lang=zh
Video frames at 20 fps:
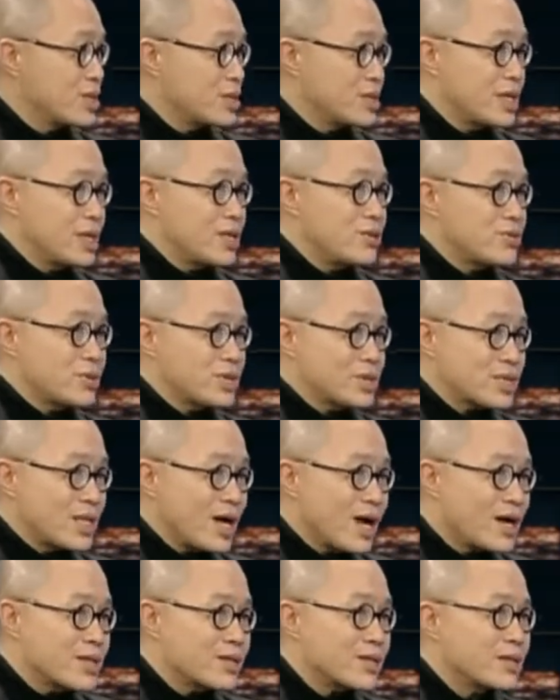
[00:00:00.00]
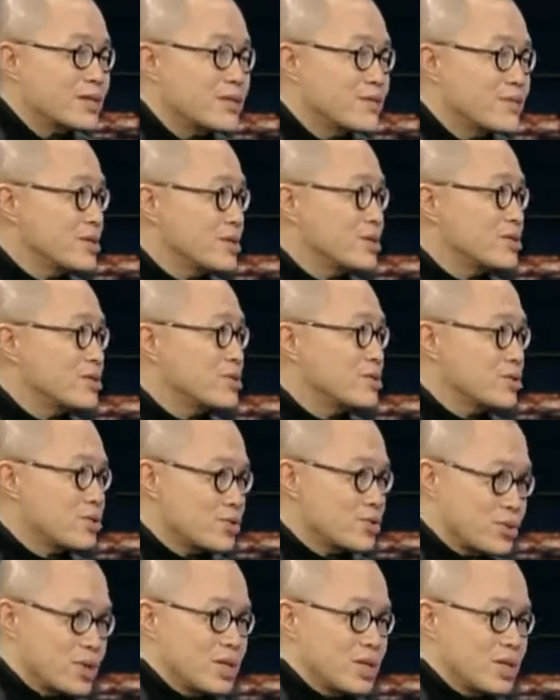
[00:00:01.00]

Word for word: 人类最大的一个问题就是